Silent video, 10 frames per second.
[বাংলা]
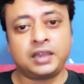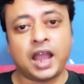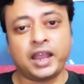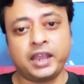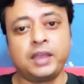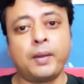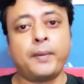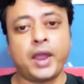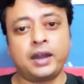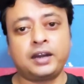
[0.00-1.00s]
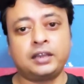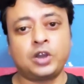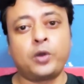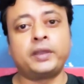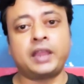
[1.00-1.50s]
তাকে কিভাবে
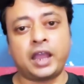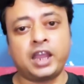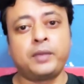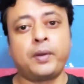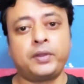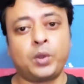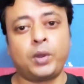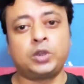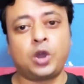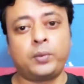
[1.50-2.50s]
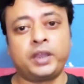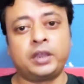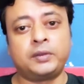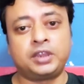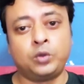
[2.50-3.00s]
আটকাতে হবে তাকে কিভাবে দমাতে হবে
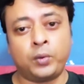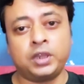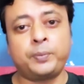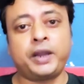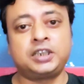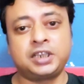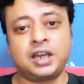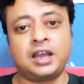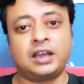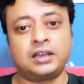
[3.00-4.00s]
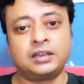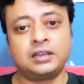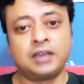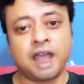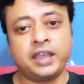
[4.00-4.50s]
দমাতে পারছে না
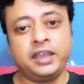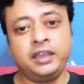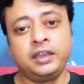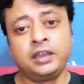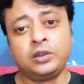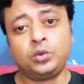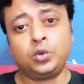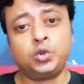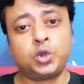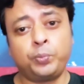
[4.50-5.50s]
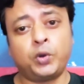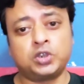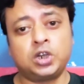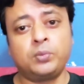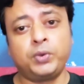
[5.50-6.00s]
তাই দুশো
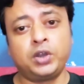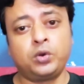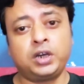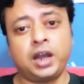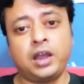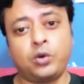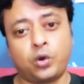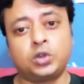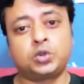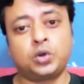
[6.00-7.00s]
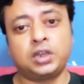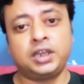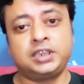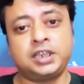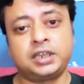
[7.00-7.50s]
পঁচানব্বই কোটি টাকা খরচ করে
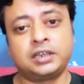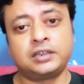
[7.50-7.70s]
দিয়েছে